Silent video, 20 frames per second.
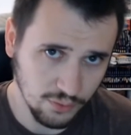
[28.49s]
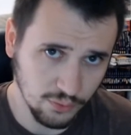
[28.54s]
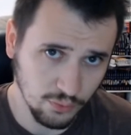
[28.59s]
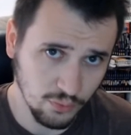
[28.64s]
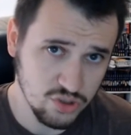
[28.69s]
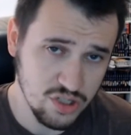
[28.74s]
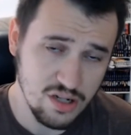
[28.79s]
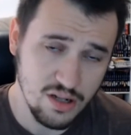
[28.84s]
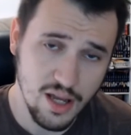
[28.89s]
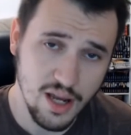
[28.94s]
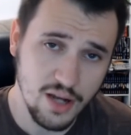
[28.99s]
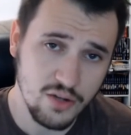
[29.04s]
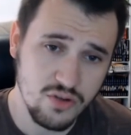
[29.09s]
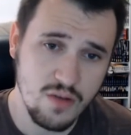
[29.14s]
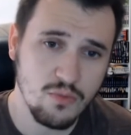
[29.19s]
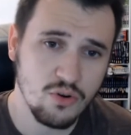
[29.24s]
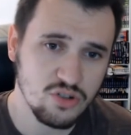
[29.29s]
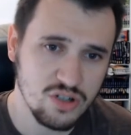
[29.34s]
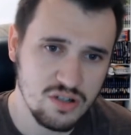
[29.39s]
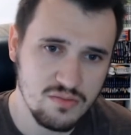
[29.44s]
Donc je, là,
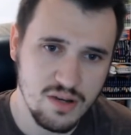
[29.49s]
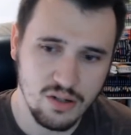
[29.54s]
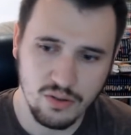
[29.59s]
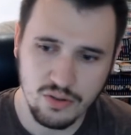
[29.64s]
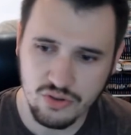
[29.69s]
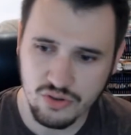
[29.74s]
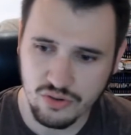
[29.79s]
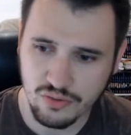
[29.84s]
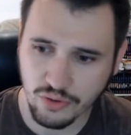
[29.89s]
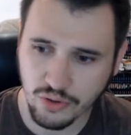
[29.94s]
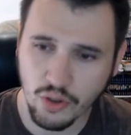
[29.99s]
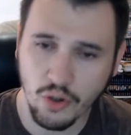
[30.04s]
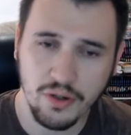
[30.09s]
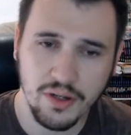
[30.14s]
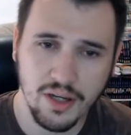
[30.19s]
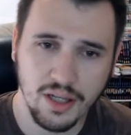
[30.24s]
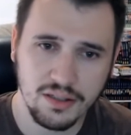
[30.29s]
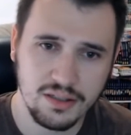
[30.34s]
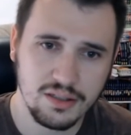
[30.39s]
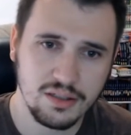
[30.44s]
actuellement, je les mélange sans
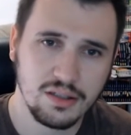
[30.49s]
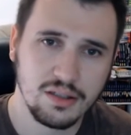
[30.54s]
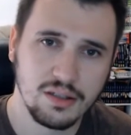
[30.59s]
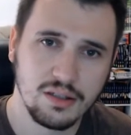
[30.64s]
regarder.